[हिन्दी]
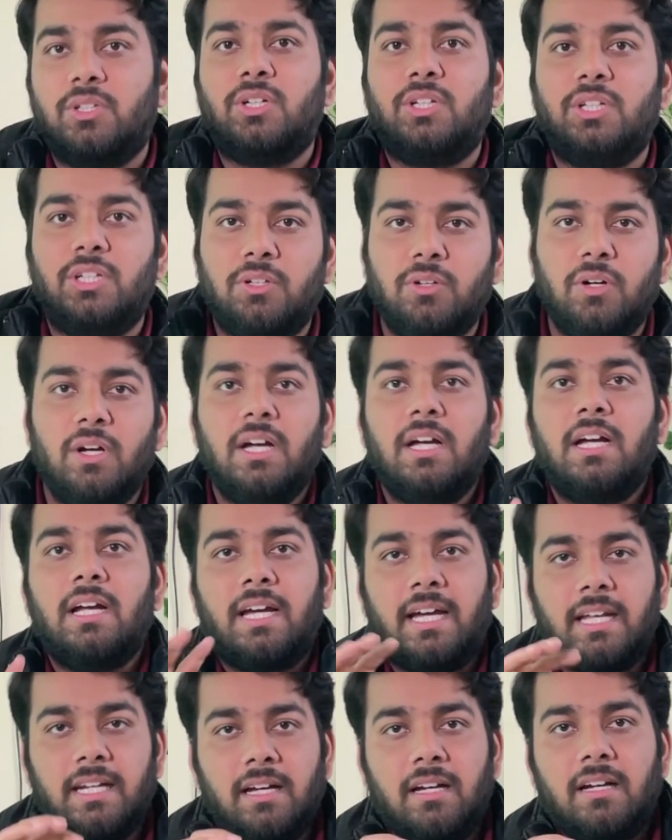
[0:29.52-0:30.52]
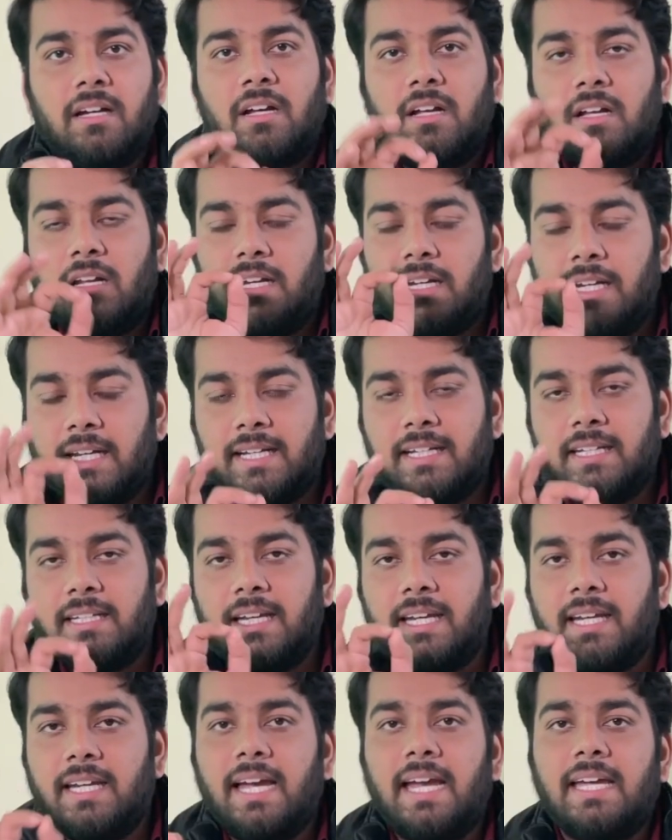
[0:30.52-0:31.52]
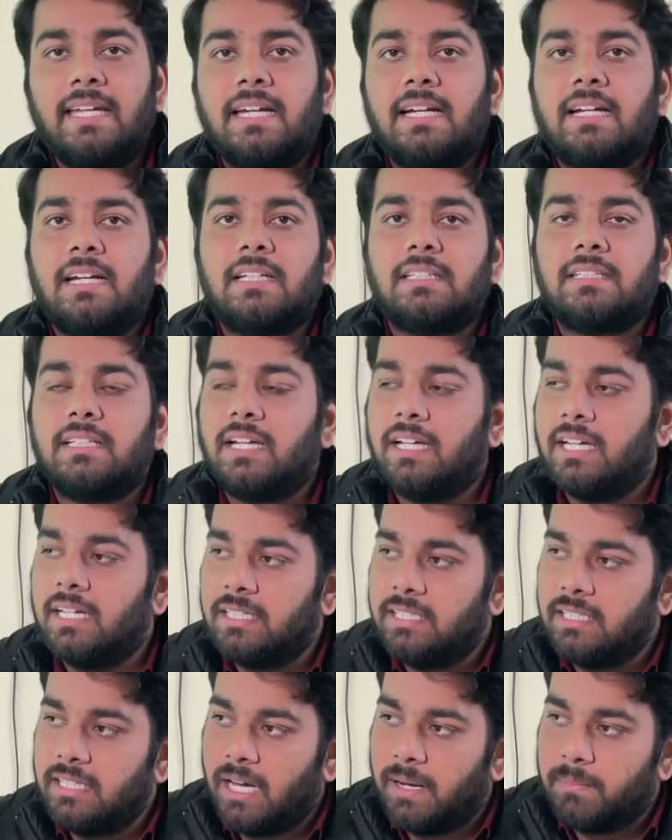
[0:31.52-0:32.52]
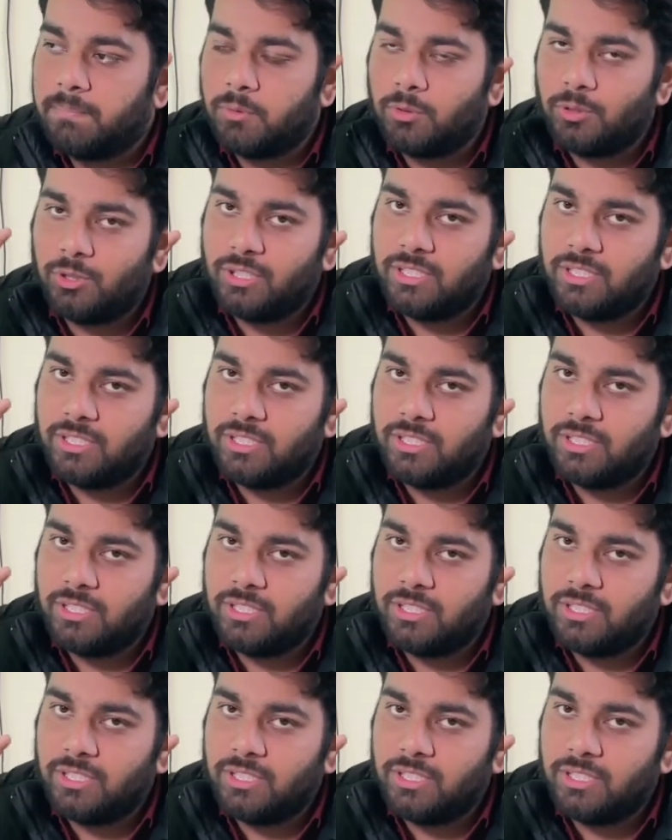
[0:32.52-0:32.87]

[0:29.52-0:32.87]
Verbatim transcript: ये लियो है ना लेकिन ए क्या करता है कि आपको